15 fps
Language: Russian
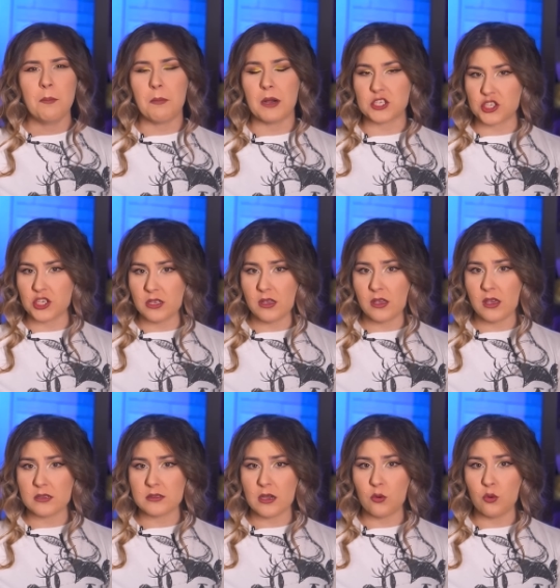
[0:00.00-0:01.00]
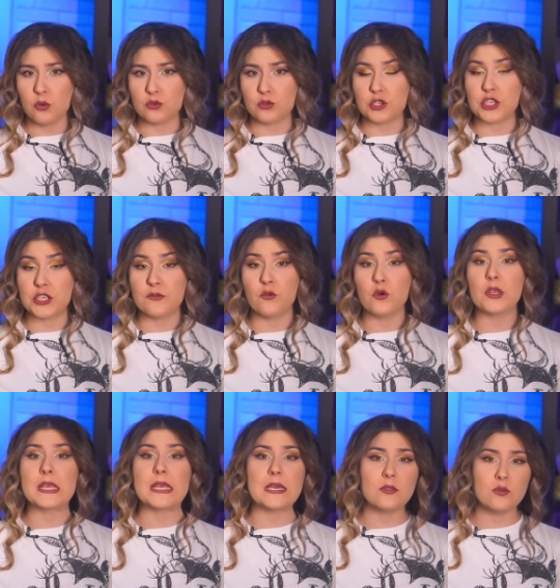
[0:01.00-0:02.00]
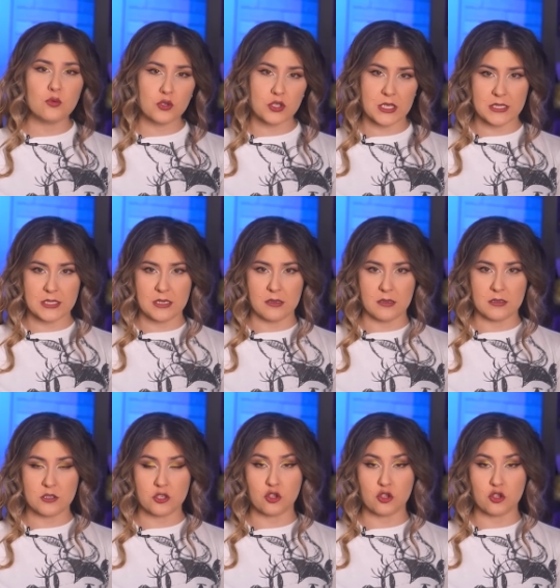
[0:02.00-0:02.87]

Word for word: Мошенники атакуют, чего не нужно делать,